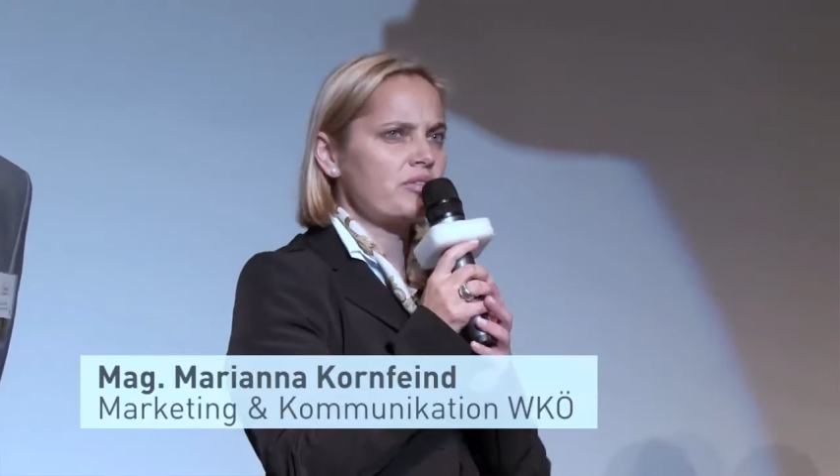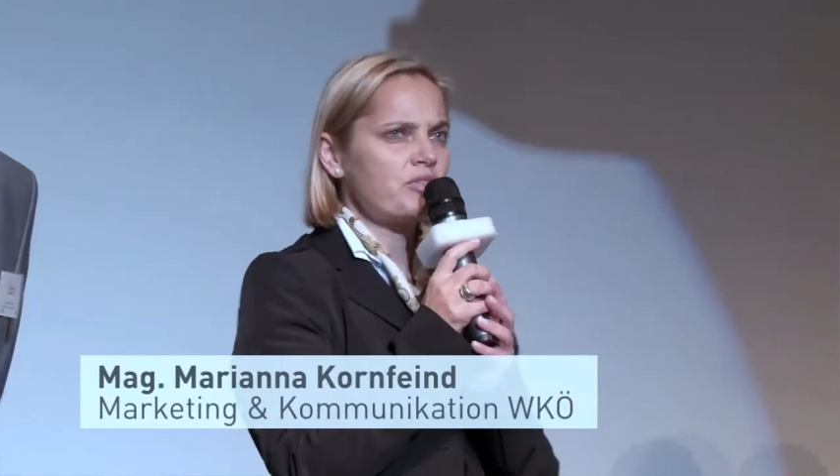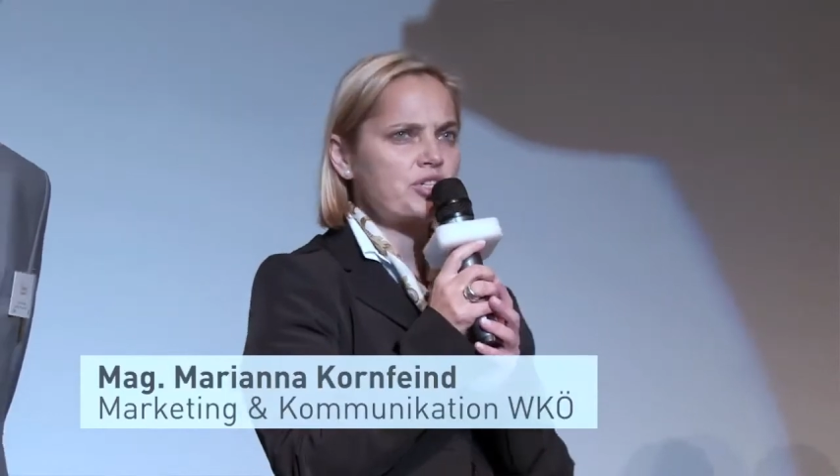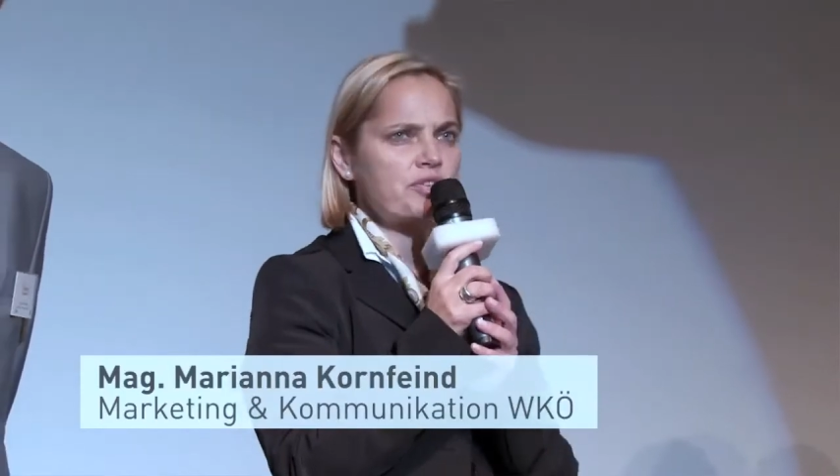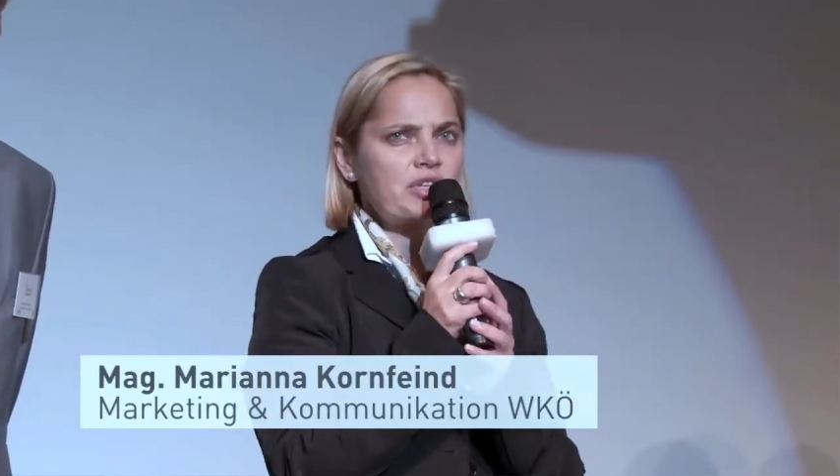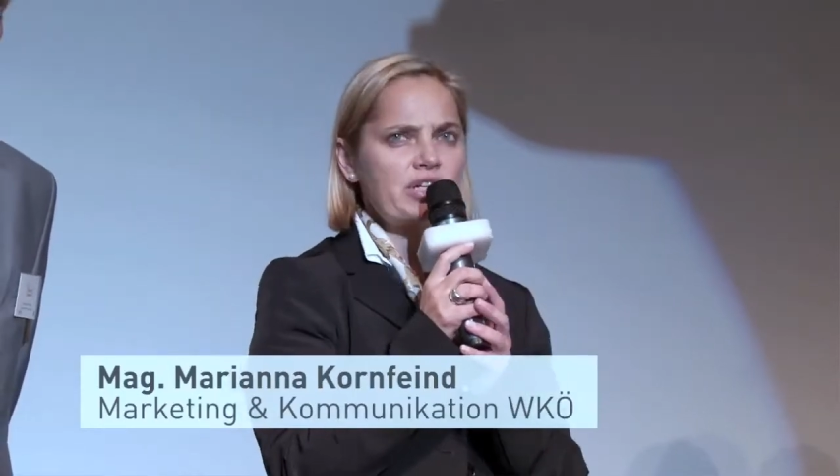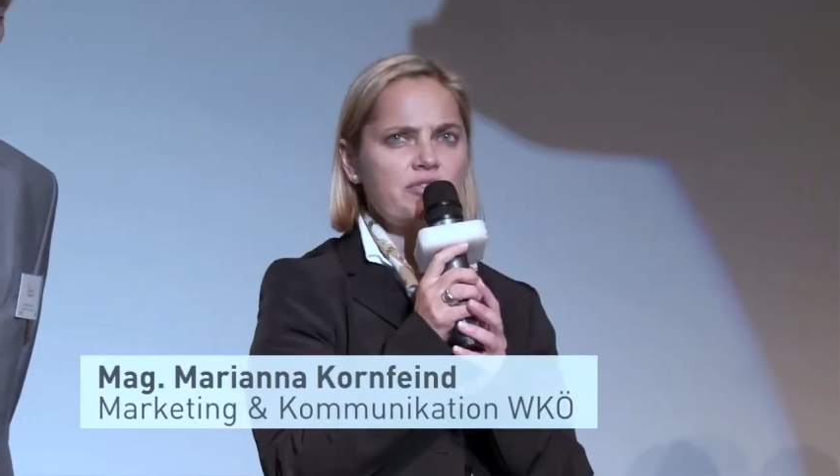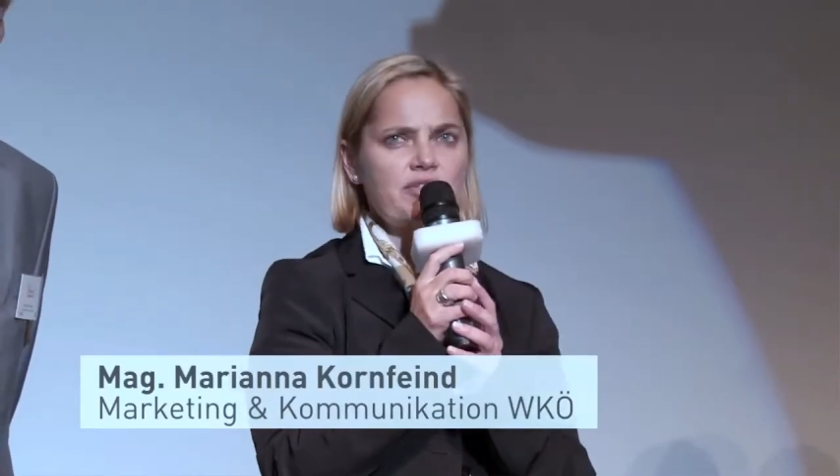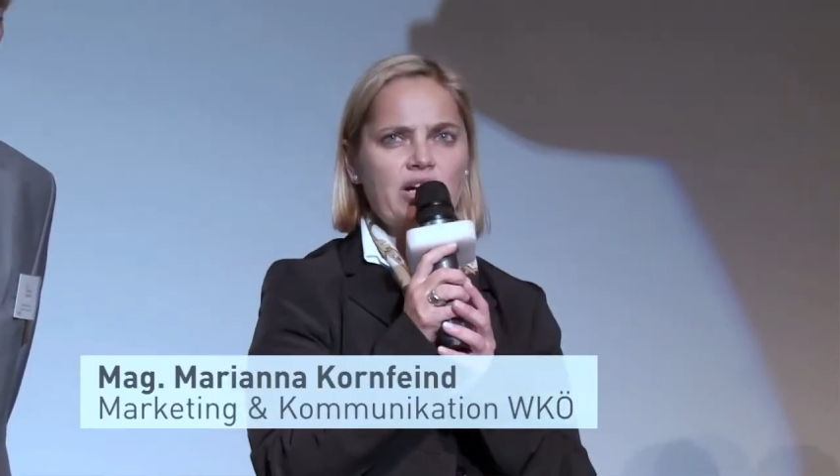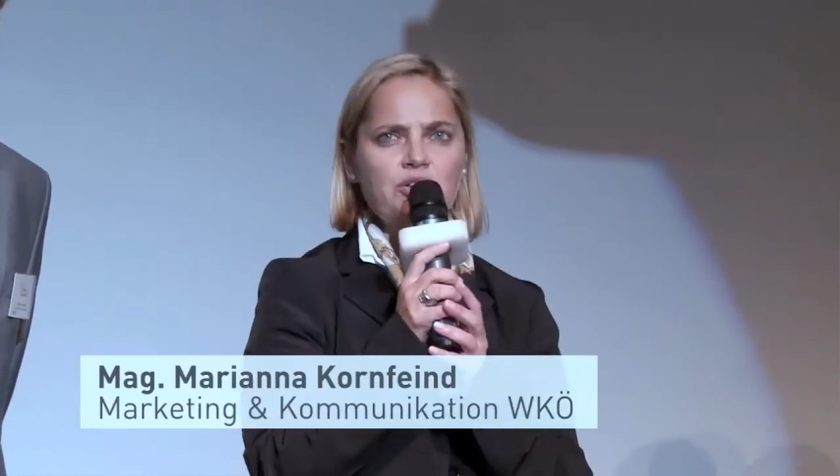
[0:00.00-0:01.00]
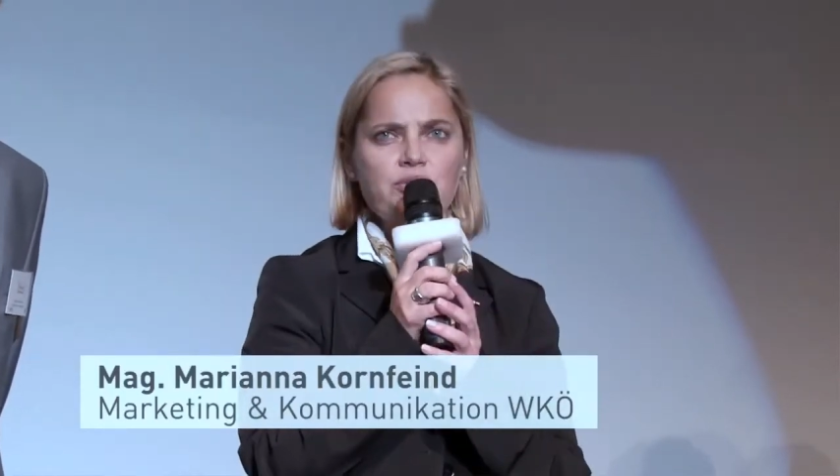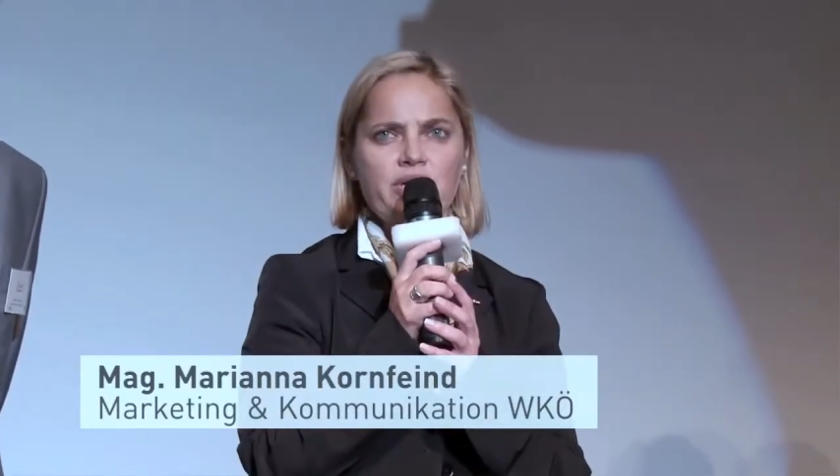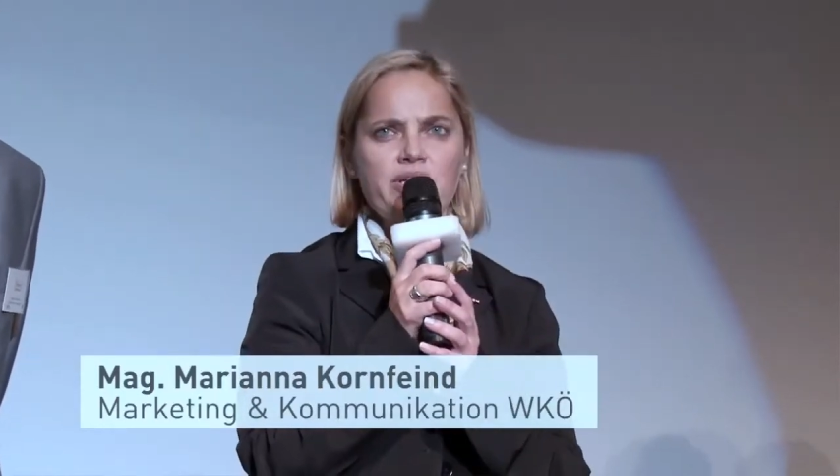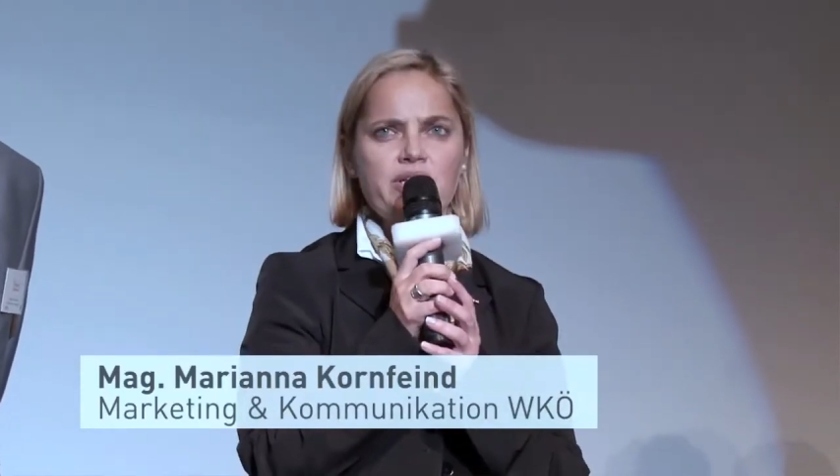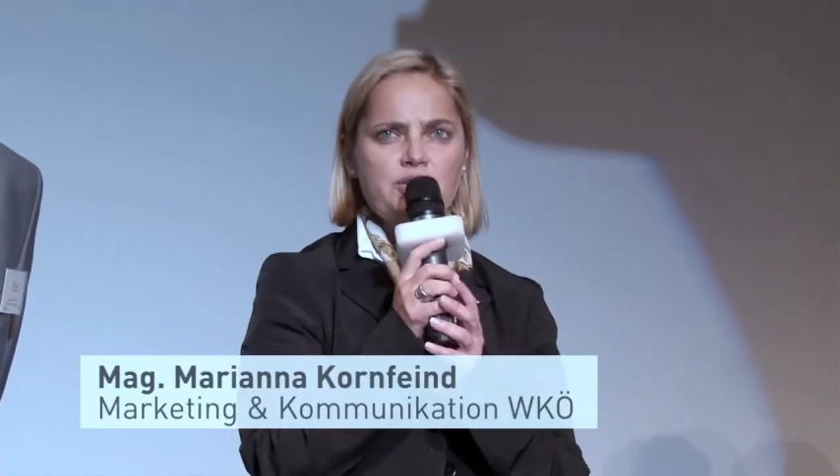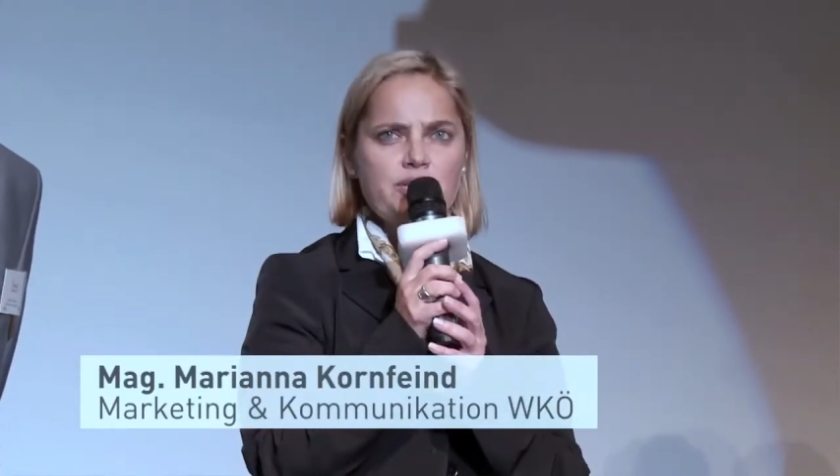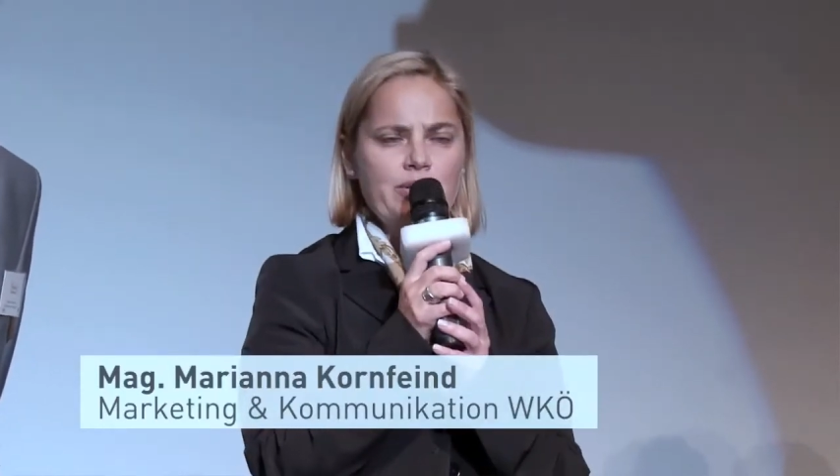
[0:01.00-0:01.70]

wirtschaftlicher Faktor ist.